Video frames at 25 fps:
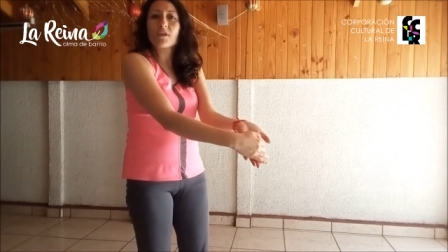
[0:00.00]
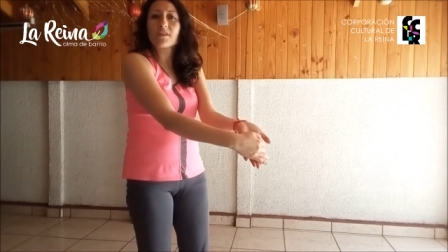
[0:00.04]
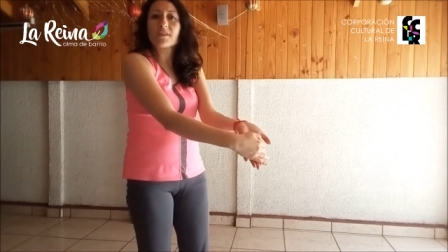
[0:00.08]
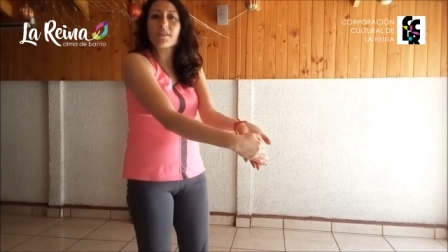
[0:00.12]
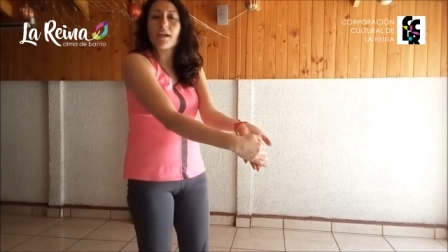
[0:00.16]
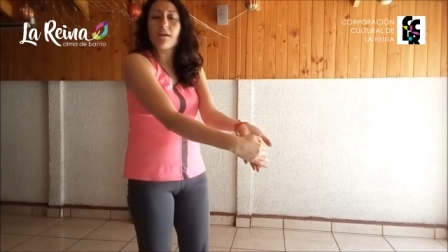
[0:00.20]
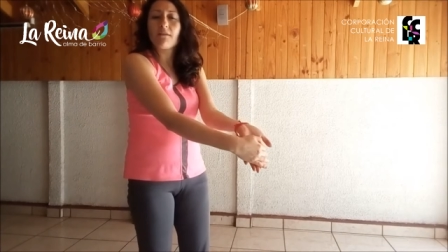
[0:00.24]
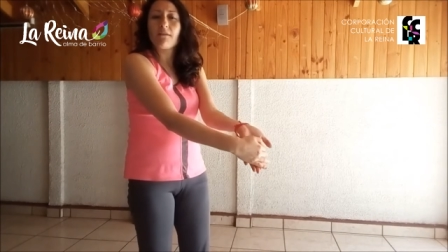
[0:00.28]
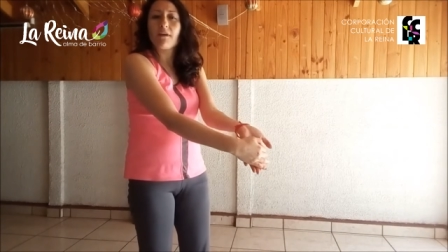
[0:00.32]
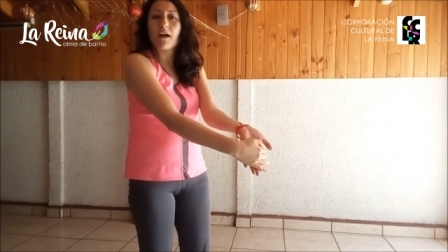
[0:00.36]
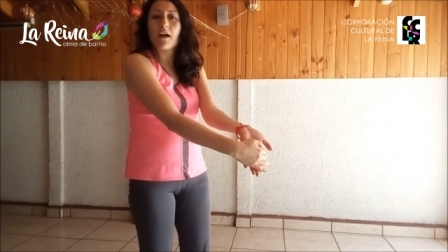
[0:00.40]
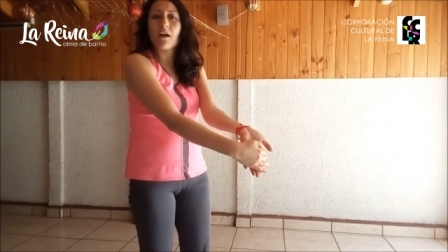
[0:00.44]

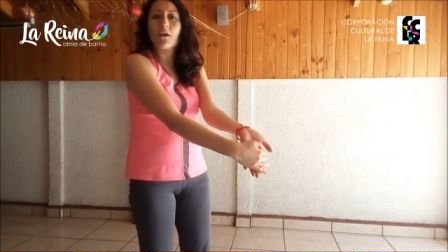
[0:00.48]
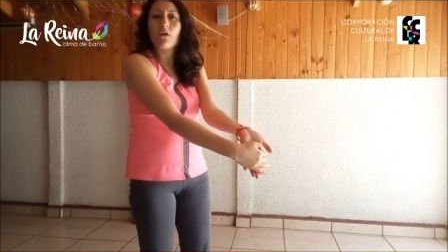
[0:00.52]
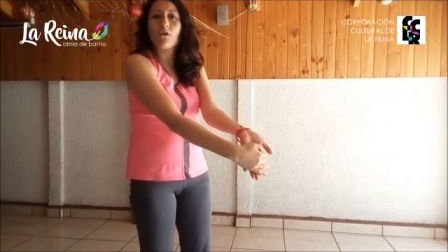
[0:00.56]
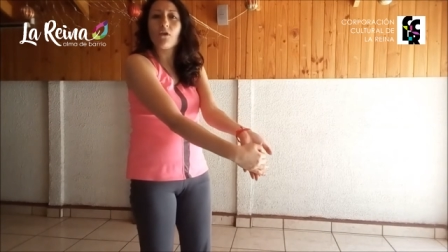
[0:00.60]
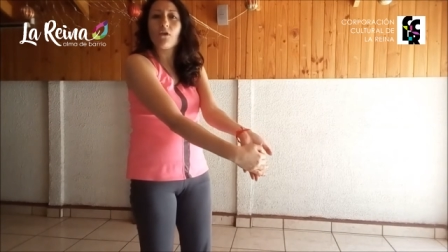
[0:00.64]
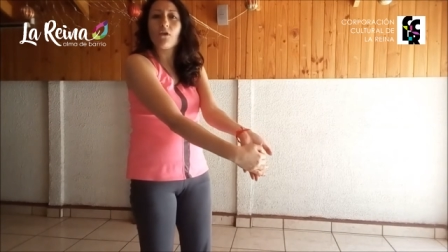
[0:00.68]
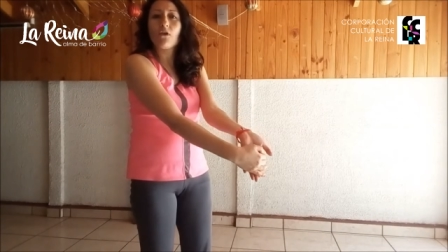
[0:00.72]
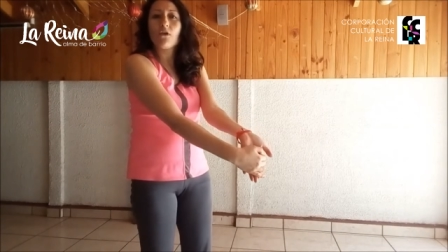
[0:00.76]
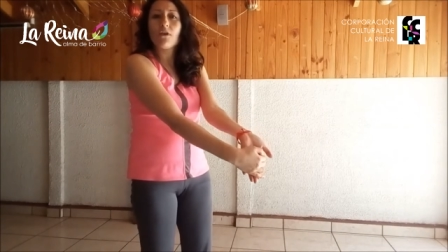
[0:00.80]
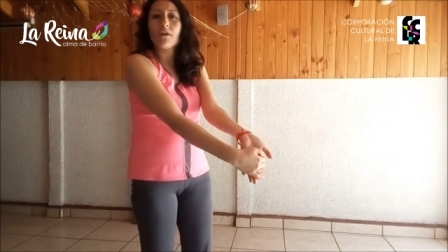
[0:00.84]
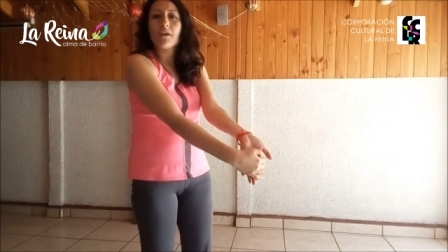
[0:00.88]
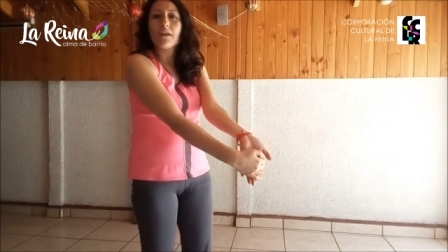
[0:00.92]
hacia
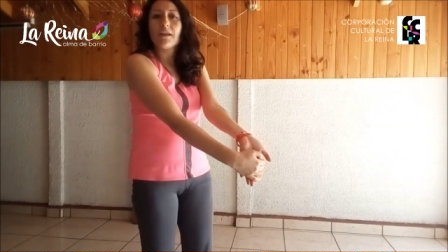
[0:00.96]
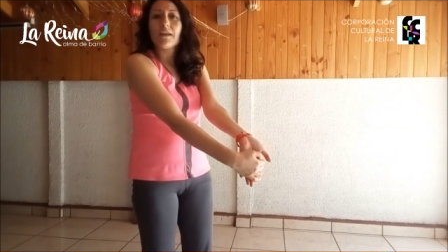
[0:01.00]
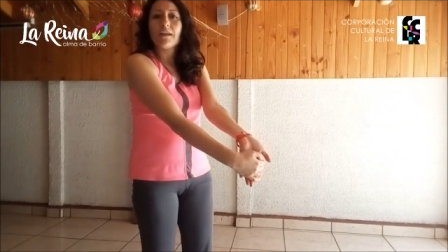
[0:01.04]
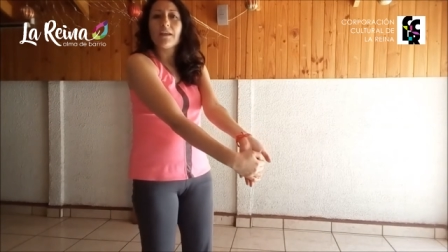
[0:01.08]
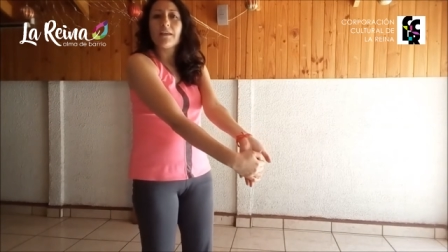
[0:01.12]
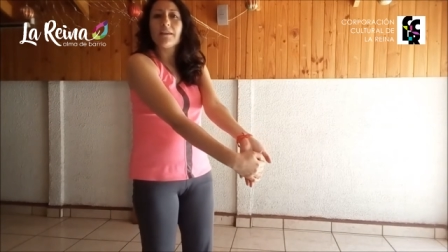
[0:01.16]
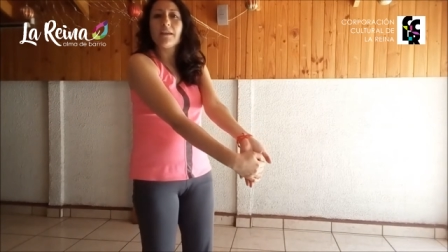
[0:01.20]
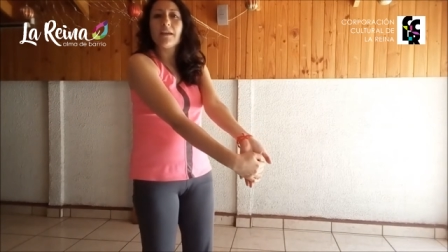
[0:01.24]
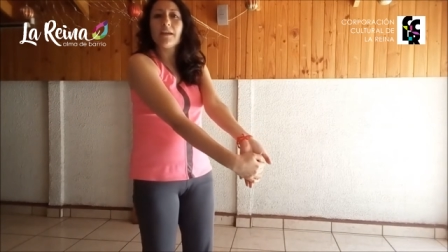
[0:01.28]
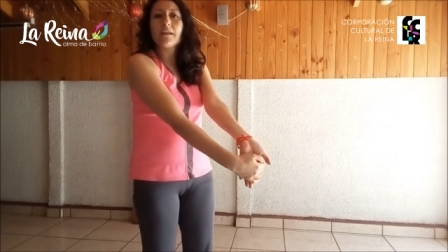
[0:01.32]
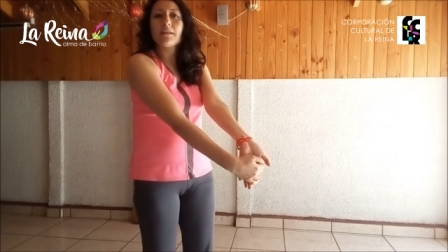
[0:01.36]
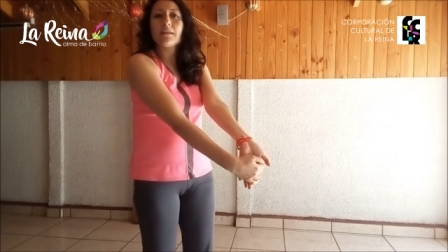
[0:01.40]
abajo
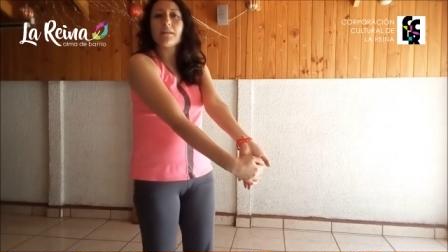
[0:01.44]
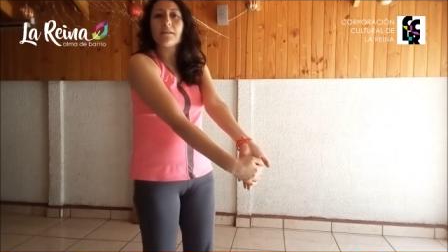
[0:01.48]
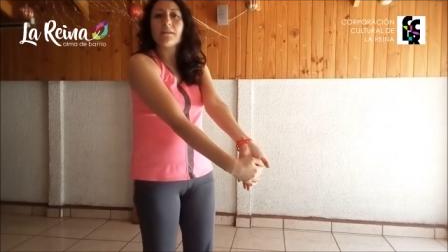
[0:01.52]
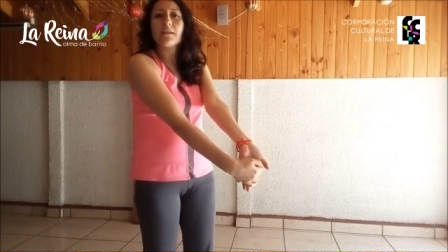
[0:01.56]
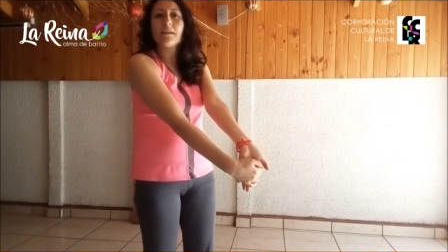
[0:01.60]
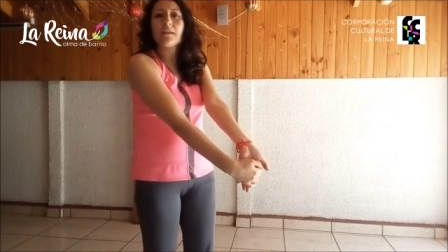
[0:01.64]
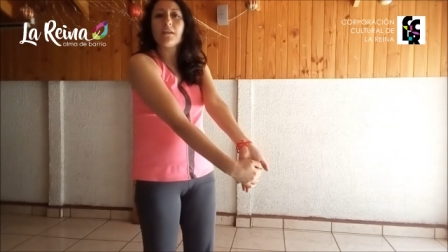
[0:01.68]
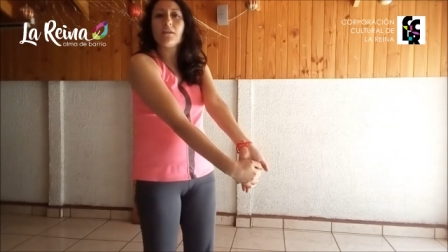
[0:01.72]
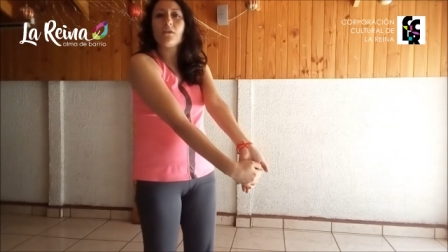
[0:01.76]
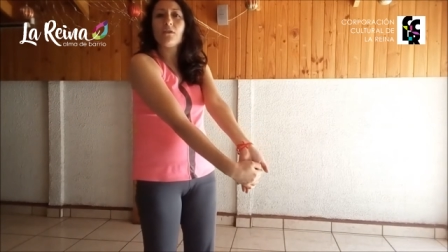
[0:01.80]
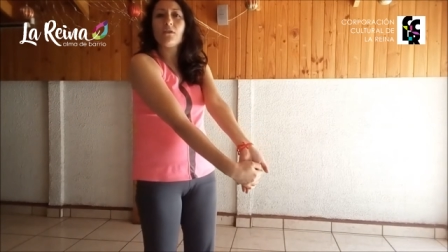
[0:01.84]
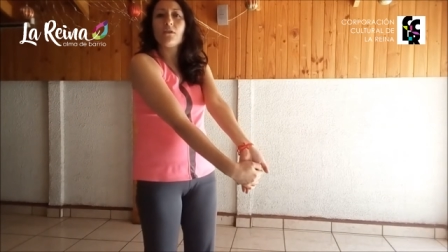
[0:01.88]
y
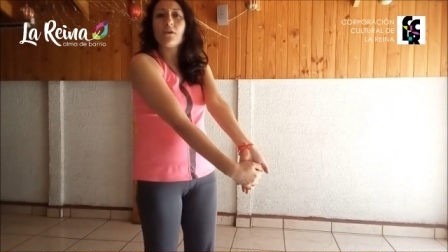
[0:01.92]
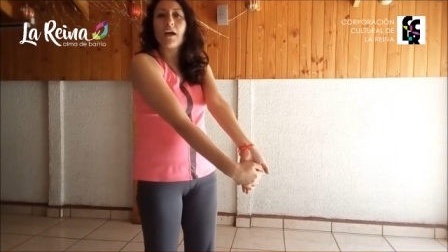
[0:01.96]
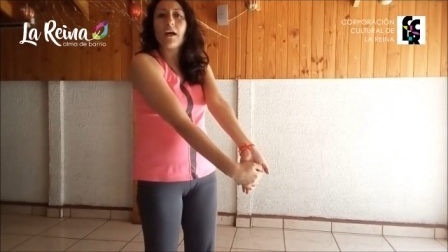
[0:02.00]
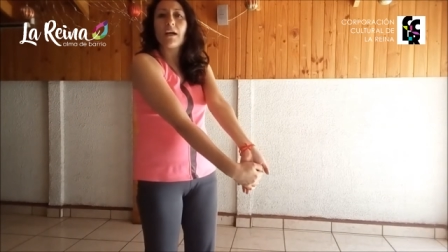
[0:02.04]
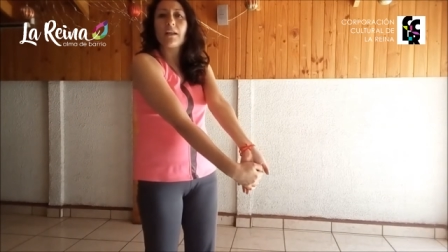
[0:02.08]
estiro